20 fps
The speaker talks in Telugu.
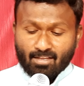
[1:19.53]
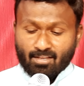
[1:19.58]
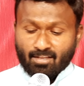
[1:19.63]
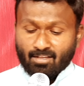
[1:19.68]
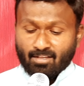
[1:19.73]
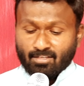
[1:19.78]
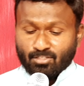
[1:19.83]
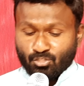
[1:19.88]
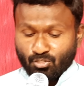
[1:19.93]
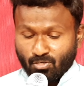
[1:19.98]
ఈ
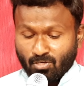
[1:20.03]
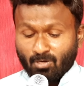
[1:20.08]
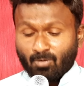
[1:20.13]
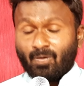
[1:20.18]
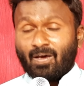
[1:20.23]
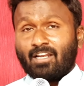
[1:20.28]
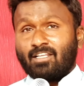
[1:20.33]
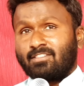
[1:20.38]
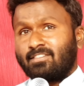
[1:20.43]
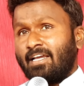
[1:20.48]

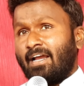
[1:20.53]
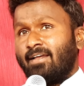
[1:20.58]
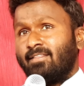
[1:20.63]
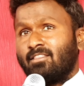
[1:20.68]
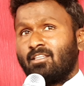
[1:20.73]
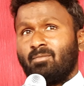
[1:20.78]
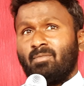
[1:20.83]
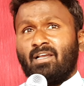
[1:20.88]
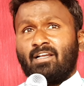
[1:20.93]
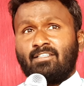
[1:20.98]
శుక్రవారం
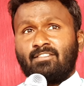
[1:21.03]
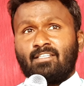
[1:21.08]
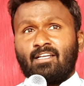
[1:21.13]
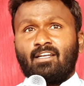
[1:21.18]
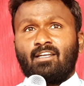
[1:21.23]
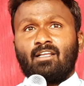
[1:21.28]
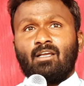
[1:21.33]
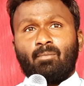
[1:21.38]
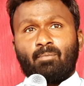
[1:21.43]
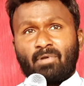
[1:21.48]
సాయంత్రం
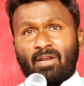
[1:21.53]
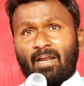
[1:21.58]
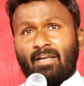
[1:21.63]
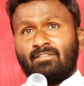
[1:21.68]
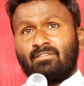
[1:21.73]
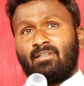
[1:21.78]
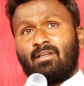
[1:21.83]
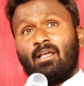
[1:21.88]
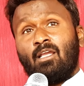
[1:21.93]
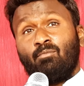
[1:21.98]
ఎగ్జాక్ట్గా
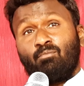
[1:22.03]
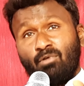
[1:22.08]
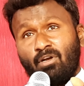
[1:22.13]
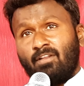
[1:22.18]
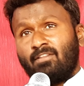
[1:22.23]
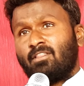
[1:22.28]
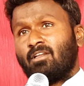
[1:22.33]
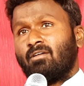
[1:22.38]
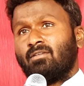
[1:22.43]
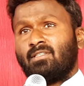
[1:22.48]
ప్రార్థన అయిపోయిన
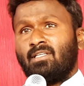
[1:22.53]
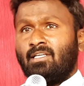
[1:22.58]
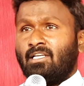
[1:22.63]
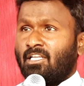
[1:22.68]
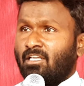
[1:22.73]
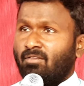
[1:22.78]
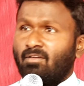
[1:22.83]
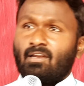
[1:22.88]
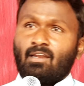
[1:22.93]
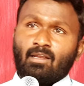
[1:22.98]
తర్వాత
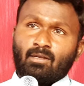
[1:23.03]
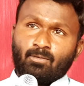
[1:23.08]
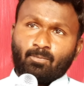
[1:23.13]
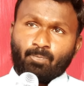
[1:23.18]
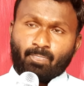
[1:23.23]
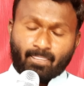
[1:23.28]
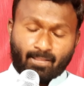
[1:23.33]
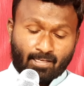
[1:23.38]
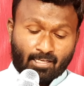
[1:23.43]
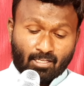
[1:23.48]
ఇంటికి వెళ్ళాను
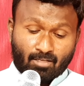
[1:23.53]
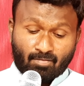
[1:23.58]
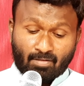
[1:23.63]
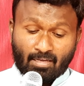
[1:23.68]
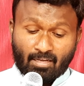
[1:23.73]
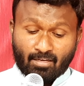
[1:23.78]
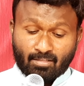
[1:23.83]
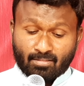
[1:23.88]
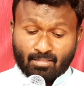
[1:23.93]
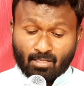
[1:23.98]
ఇంటికి
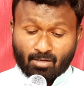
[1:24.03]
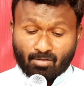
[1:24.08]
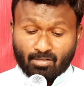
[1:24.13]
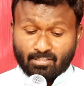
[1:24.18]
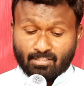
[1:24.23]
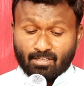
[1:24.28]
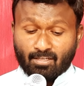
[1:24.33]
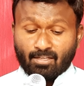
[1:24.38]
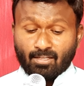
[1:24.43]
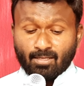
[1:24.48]
వెళ్ళిన
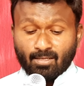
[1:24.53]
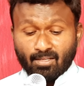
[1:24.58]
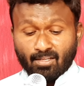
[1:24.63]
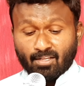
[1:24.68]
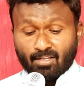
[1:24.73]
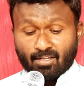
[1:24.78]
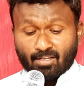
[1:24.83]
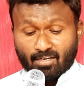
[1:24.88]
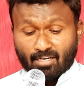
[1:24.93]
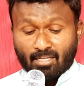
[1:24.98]
తర్వాత
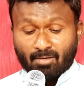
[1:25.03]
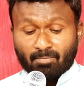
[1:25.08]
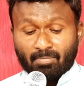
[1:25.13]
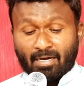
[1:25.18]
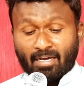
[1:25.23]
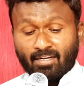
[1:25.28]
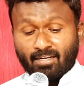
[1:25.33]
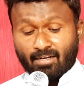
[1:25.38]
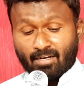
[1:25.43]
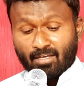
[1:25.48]
నా
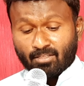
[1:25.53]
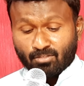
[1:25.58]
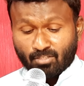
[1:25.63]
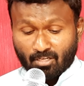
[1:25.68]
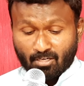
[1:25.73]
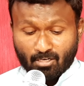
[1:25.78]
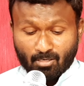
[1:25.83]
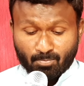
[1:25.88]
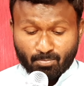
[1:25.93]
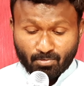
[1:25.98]
భార్య నాతో
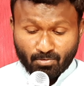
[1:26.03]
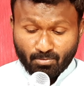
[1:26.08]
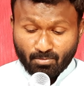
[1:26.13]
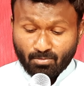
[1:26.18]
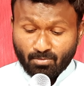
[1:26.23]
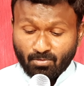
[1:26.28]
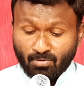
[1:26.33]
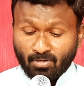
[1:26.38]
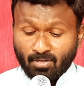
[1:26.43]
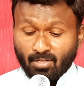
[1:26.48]
అన్నప్పుడు
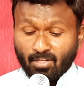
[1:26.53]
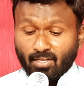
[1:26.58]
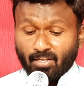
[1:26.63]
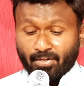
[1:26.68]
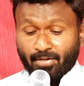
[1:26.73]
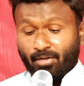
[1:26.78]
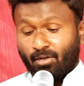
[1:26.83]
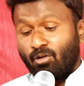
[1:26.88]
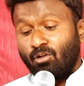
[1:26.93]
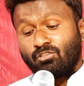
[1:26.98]

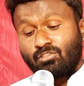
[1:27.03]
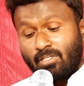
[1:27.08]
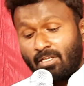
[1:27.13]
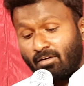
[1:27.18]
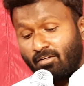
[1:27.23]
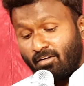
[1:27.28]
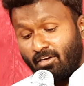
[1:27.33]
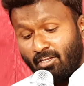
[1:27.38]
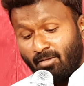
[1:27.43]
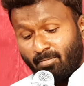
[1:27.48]
ఇంట్లో
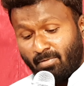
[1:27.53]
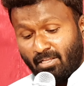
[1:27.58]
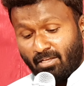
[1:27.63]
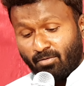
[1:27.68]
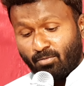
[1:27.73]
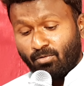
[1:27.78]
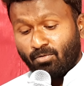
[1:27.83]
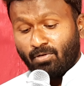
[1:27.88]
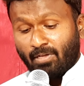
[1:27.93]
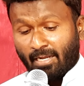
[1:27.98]
సరుకులు ఏం
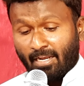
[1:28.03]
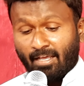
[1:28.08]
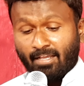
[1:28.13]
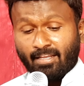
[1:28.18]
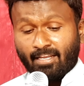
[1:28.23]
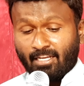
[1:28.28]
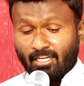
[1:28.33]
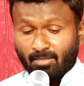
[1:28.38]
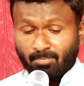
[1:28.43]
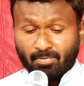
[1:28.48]
లేవు ఎలా
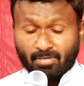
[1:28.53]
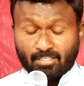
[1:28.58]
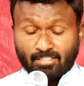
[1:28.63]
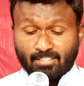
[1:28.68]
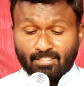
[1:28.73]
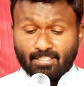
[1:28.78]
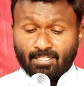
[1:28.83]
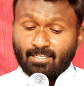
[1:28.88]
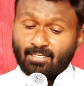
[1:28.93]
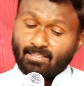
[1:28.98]
ఏంటి
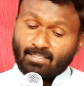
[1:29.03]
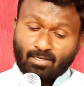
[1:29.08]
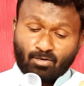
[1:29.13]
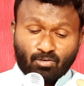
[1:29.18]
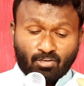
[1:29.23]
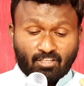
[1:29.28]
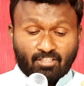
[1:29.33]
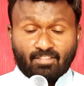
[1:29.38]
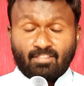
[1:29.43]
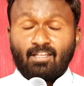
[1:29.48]
పరిస్థితి అంటే
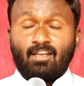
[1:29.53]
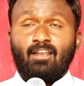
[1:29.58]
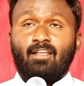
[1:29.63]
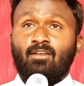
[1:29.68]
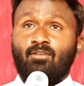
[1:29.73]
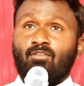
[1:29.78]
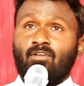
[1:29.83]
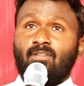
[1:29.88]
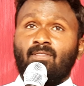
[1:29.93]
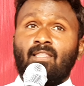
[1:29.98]
దేవుడు ఇస్తలే
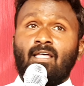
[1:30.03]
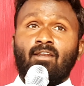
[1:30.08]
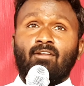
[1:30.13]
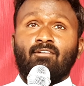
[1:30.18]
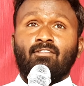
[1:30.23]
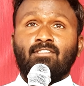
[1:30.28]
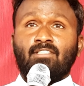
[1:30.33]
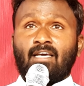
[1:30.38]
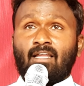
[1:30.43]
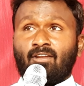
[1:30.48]
నువ్వేం దాని
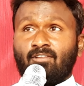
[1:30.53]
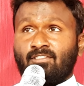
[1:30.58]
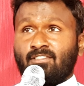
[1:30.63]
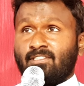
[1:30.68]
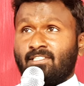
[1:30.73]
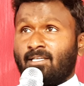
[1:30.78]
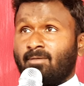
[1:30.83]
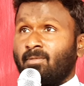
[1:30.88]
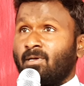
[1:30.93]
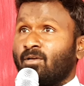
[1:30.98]
గురించి ఆలోచన
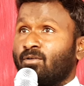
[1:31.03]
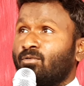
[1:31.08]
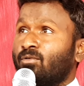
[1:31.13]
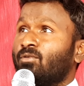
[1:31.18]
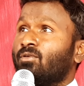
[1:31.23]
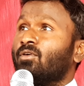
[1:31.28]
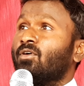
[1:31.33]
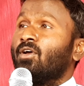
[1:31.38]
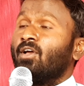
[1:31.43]
చేయమాకు